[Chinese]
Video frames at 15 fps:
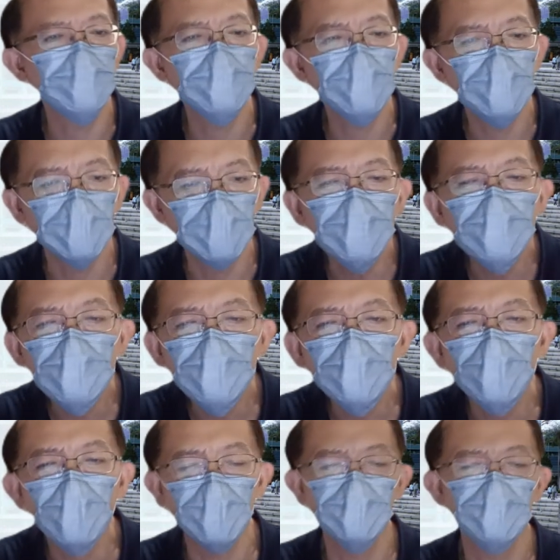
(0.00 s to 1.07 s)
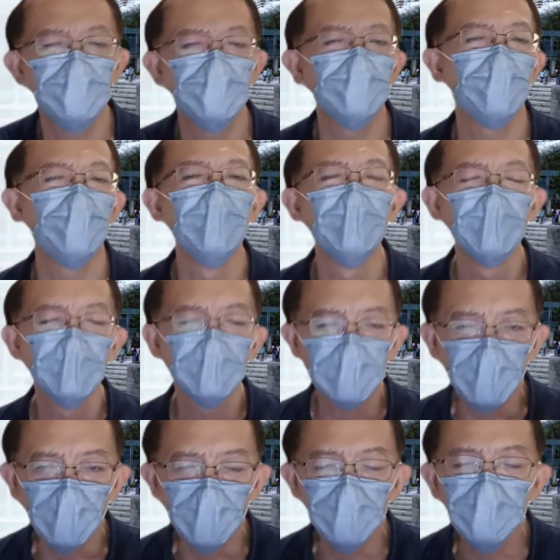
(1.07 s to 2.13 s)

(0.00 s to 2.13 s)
济的因素关系啊。导